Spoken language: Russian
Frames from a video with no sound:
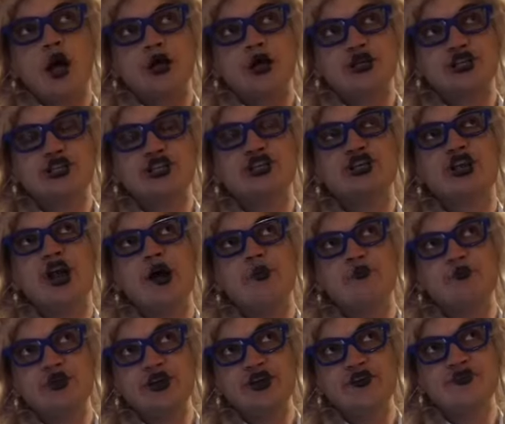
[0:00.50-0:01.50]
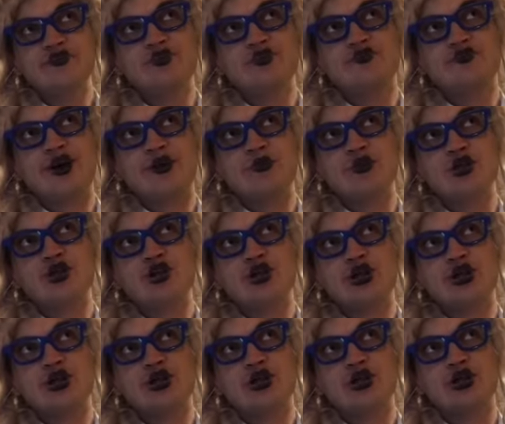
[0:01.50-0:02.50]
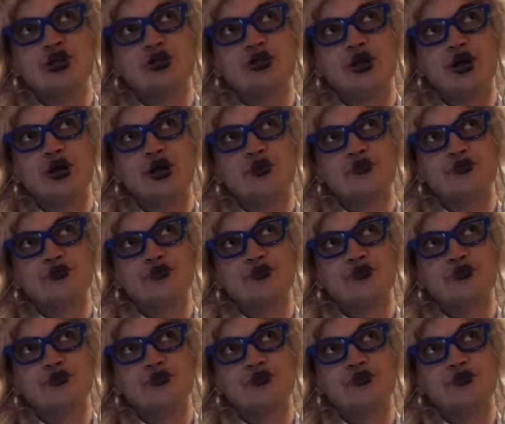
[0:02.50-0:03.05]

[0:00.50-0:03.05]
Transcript: К терапевту вам, женщина.